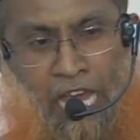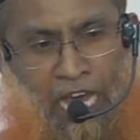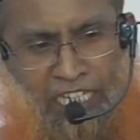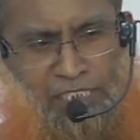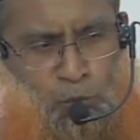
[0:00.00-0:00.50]

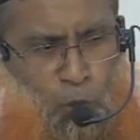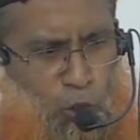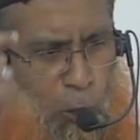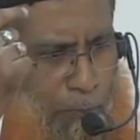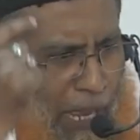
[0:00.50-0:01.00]
हर
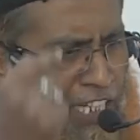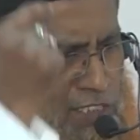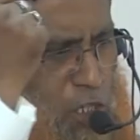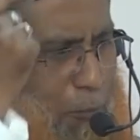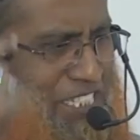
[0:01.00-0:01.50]
स्कूल को पांच
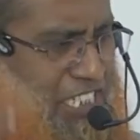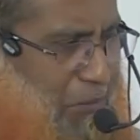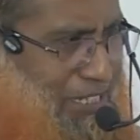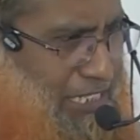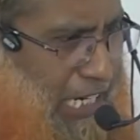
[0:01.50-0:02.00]
सौ
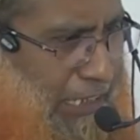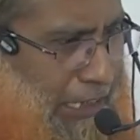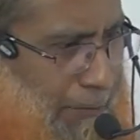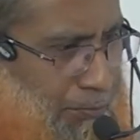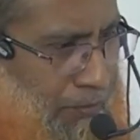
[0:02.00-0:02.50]
बच्चे मिल
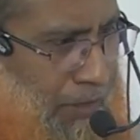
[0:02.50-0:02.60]
जाएंगे